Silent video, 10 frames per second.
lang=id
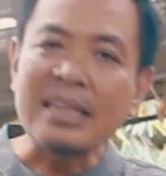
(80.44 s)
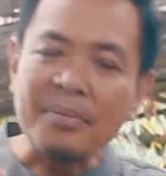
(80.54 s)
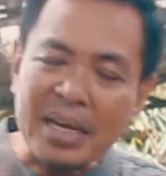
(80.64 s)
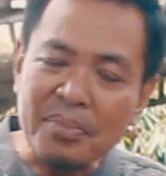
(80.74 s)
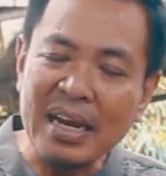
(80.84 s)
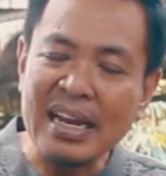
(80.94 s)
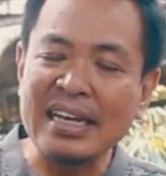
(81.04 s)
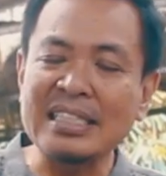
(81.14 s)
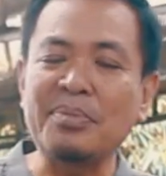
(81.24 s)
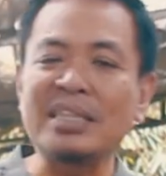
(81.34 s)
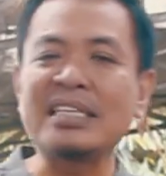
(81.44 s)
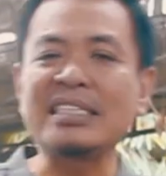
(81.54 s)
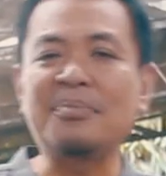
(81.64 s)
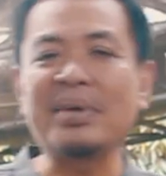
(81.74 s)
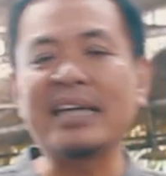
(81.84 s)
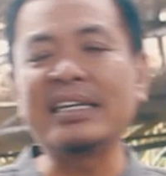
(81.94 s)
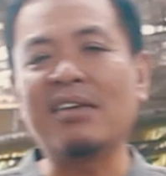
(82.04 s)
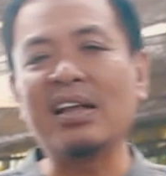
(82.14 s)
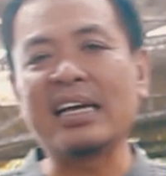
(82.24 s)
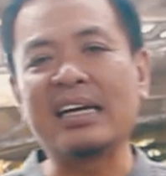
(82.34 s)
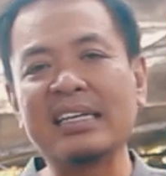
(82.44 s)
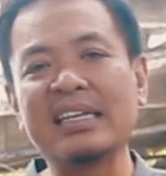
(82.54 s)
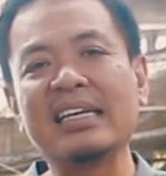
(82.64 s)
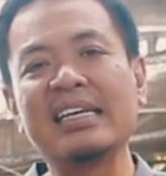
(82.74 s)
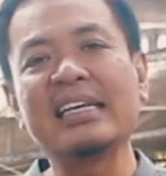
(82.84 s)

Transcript: Tapi kembali lagi seperti saya sampaikan di awal tadi,